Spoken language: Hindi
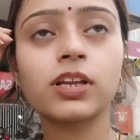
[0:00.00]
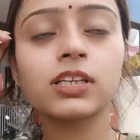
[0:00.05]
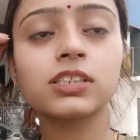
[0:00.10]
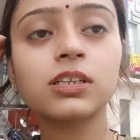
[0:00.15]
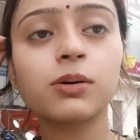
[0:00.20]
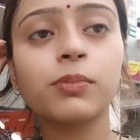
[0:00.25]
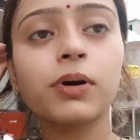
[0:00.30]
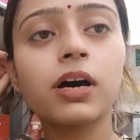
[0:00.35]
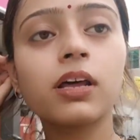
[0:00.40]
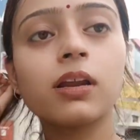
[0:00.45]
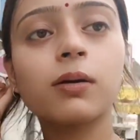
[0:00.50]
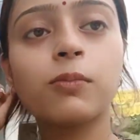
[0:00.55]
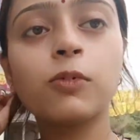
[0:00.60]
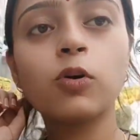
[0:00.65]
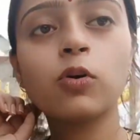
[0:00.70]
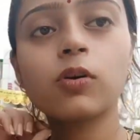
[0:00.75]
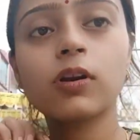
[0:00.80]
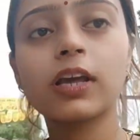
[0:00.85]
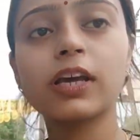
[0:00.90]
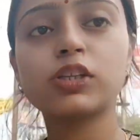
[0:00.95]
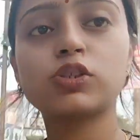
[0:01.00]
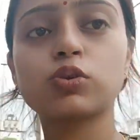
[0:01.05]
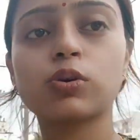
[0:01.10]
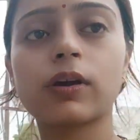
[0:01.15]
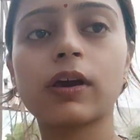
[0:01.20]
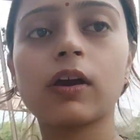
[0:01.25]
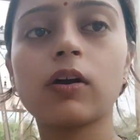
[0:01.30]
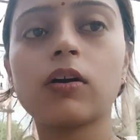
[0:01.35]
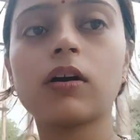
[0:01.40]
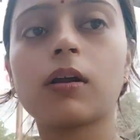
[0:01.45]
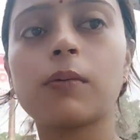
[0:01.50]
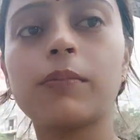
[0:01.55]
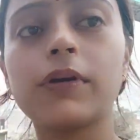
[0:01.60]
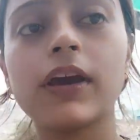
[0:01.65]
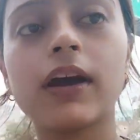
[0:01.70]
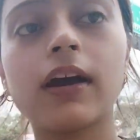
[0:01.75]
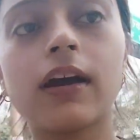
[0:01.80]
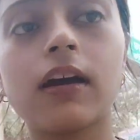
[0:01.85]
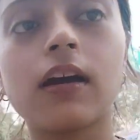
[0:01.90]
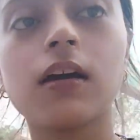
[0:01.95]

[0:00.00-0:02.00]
सामान हम लोग ले चुके हैं और अभी आए हैं